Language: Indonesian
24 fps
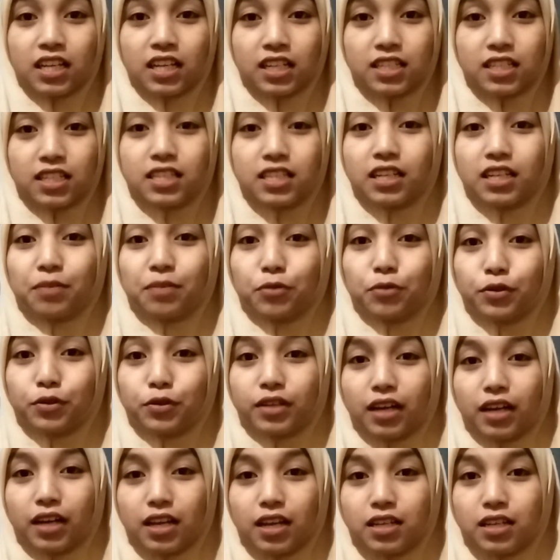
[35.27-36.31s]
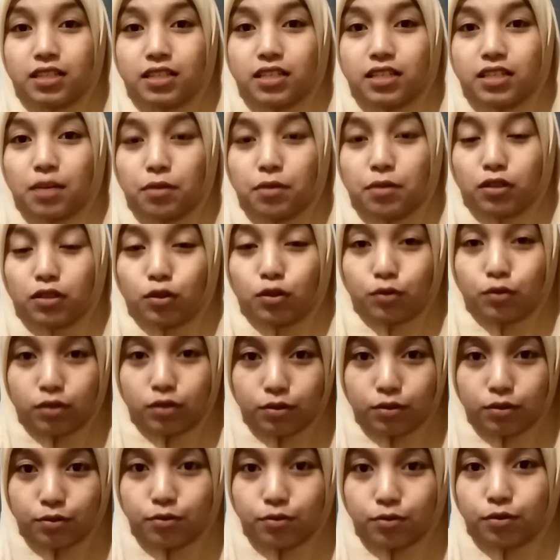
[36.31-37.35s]
Dengan menggunakan hijab atau
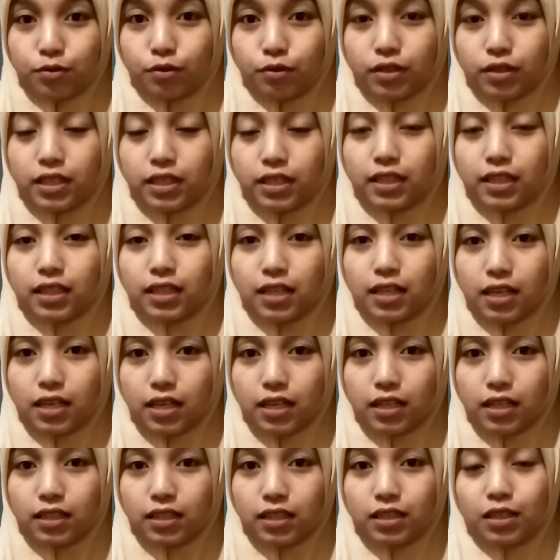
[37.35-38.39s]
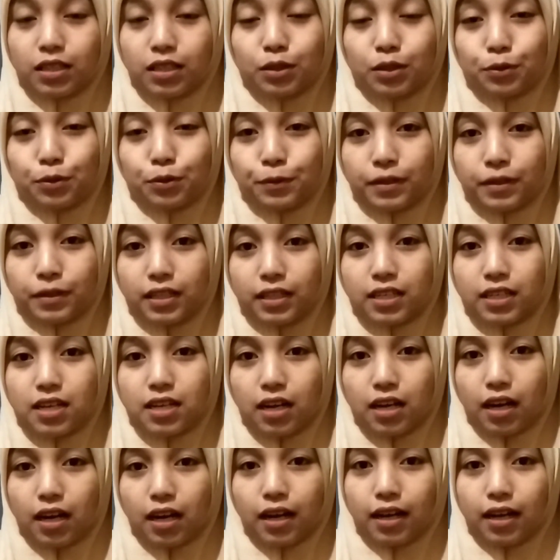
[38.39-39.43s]
kerudung, kita tentu tidak
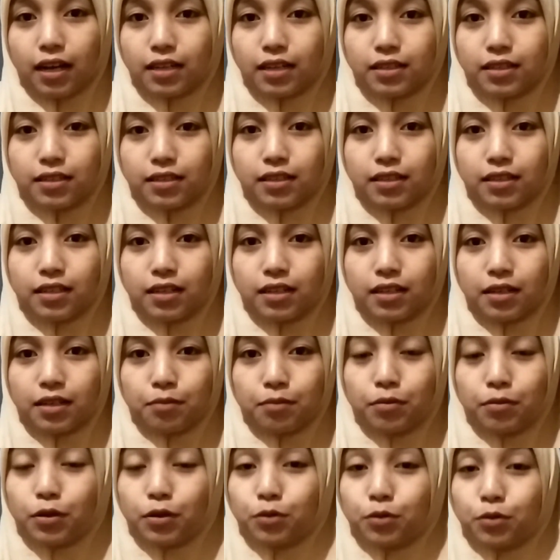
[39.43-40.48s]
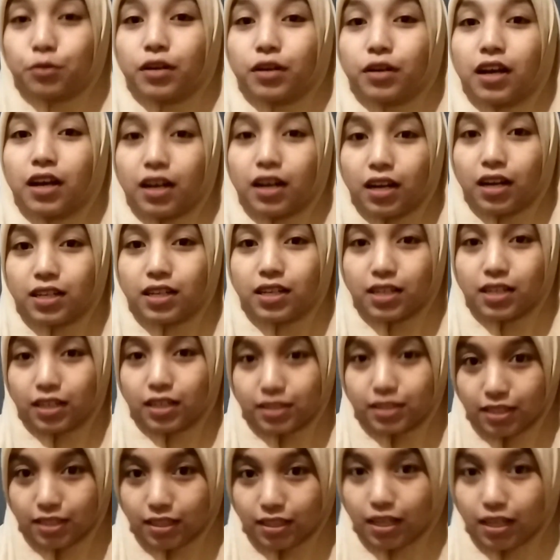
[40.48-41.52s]
akan berkurang kadar
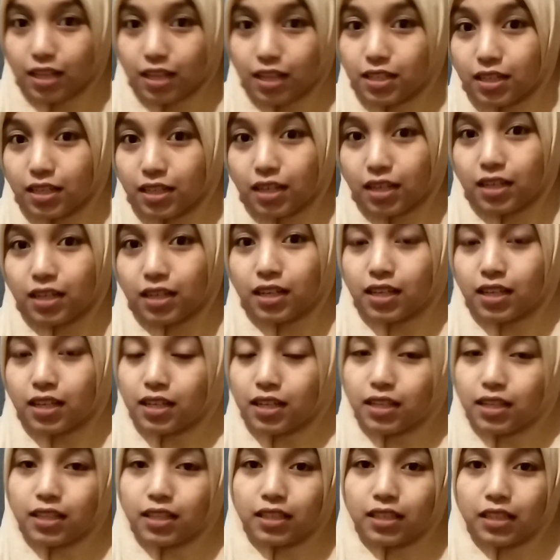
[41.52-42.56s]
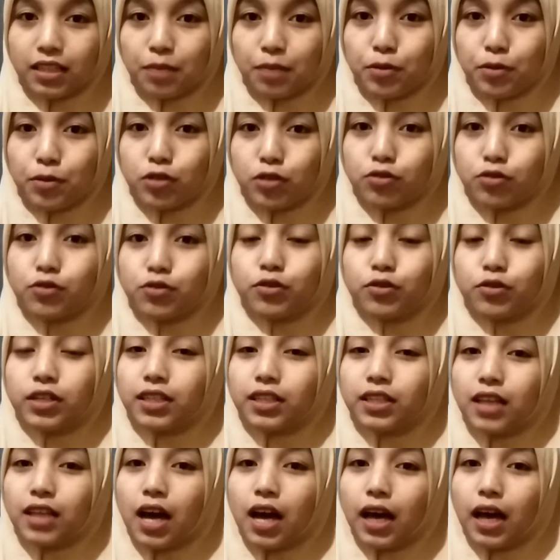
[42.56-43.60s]
kecantikannya, tetapi justru
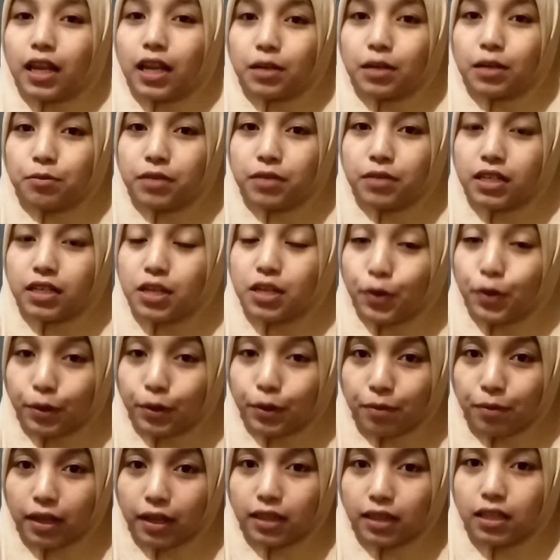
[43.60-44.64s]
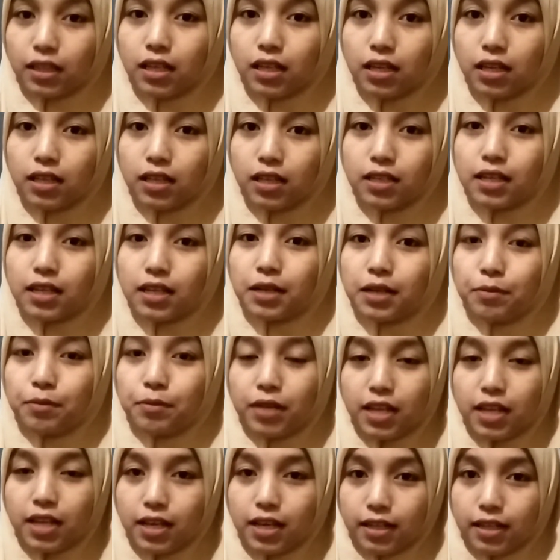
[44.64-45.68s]
kita akan lebih dihormati dan
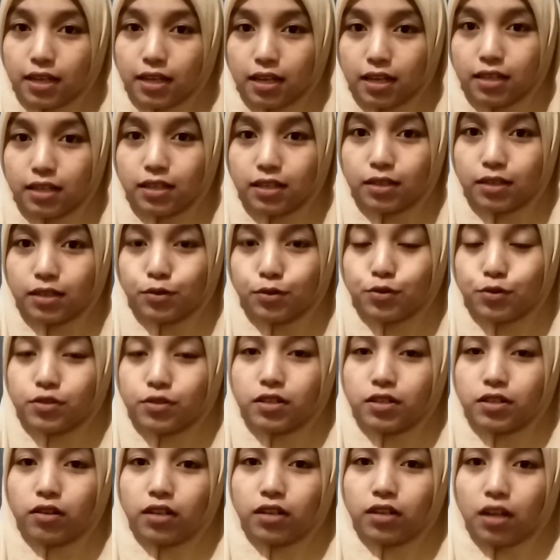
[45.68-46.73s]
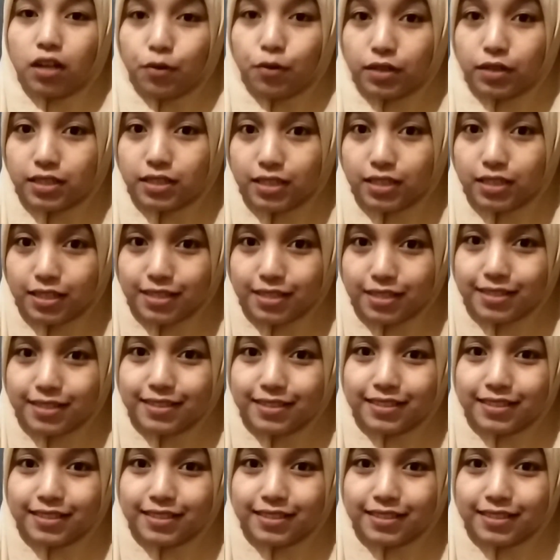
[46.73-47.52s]
lebih dihargai, khususnya oleh lawan jenis.